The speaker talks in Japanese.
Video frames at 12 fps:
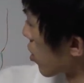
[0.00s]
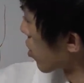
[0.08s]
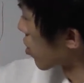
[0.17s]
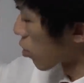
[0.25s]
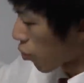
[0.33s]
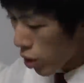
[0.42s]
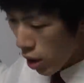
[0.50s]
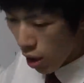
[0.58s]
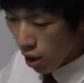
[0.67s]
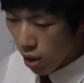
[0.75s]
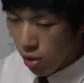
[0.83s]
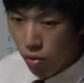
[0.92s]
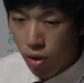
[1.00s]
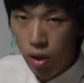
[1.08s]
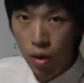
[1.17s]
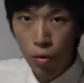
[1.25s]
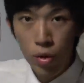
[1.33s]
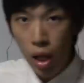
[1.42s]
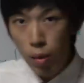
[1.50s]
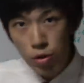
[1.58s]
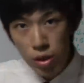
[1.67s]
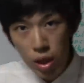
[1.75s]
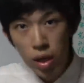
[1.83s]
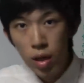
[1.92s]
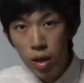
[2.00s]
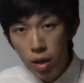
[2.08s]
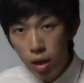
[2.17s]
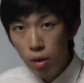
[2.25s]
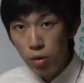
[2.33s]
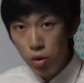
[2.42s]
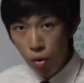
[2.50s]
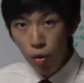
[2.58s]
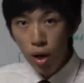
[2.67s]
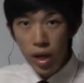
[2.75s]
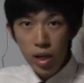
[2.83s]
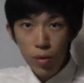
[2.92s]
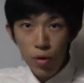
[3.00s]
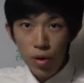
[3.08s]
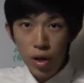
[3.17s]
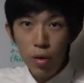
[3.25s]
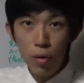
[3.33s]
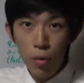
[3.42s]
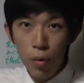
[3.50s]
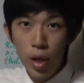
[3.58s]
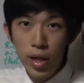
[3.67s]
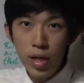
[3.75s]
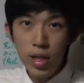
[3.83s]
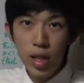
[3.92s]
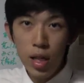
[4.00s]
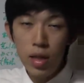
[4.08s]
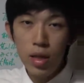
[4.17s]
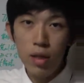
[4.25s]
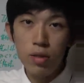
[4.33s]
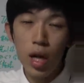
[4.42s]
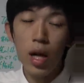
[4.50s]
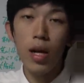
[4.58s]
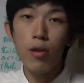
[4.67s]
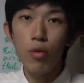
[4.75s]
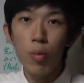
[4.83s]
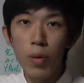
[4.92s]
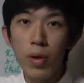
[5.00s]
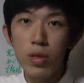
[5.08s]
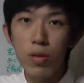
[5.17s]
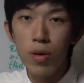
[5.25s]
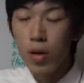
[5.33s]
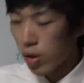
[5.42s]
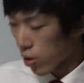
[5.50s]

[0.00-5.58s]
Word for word: んすごい案件引き受けたのこれ多分ねあの業界でも結構話題になってるんじゃないかと思いますよ。